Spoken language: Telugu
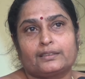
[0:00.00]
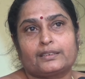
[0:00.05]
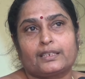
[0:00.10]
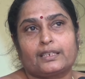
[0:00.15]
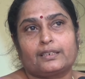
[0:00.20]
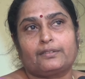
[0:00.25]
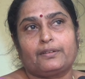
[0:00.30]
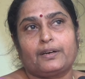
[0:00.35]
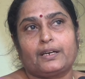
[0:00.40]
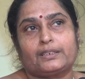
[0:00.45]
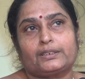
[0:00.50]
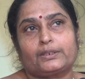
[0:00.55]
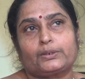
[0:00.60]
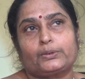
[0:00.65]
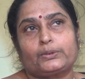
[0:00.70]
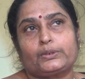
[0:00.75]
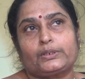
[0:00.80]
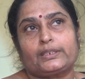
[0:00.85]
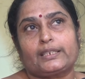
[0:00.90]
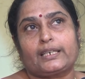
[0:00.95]
తర్వాత
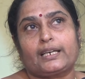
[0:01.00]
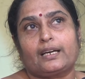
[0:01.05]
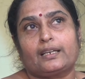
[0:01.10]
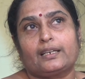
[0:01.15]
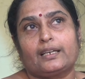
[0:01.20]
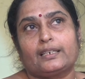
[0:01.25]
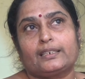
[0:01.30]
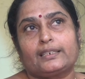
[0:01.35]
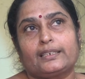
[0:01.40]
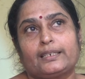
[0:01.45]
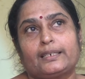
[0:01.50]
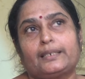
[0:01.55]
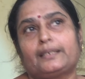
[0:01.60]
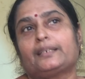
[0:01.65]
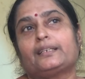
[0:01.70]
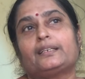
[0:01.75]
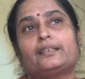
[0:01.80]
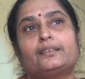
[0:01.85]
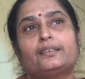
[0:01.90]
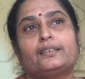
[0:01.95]
కొద్ది కాలానికి
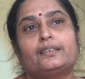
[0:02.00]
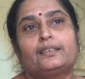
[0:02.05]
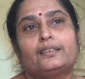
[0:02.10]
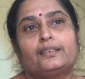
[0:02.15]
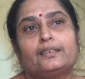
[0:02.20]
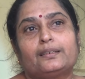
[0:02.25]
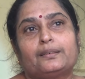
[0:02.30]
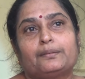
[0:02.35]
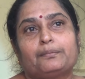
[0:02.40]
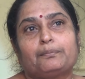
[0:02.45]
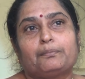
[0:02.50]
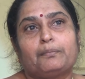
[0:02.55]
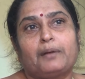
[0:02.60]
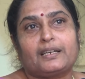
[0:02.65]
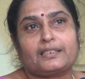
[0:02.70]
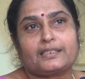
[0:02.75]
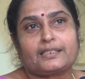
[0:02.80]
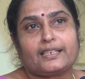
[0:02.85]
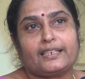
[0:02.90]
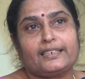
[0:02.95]

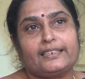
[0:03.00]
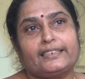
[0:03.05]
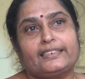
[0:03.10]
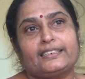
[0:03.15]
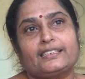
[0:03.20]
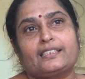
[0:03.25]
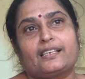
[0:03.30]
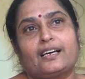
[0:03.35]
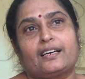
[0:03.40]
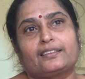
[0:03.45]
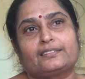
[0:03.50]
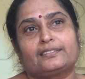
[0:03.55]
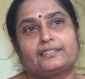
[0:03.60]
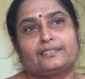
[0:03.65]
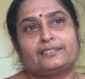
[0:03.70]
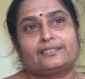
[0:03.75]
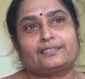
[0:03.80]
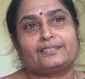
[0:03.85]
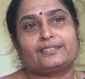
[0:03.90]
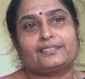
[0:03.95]
భాస్కర్ రెడ్డి సారు
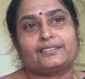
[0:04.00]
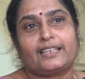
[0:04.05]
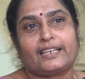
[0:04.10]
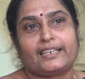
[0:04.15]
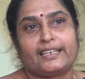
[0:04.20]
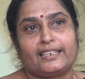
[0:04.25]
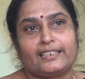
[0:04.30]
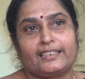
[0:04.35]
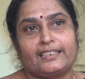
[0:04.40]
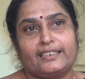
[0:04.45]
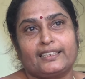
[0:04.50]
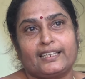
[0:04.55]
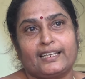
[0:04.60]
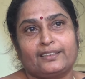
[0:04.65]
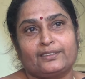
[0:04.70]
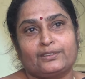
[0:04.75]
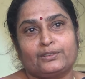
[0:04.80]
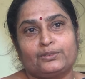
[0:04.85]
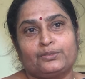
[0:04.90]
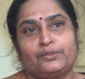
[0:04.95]
దగ్గరికి
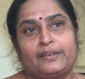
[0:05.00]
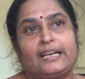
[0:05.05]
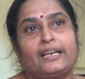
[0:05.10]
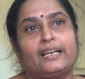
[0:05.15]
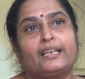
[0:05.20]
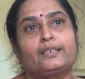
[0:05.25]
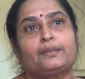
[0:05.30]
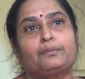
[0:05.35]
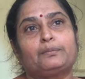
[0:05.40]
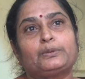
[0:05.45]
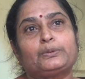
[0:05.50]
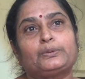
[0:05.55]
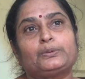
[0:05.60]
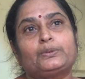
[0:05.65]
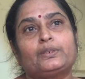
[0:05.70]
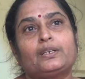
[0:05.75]
నేను వెళ్ళటము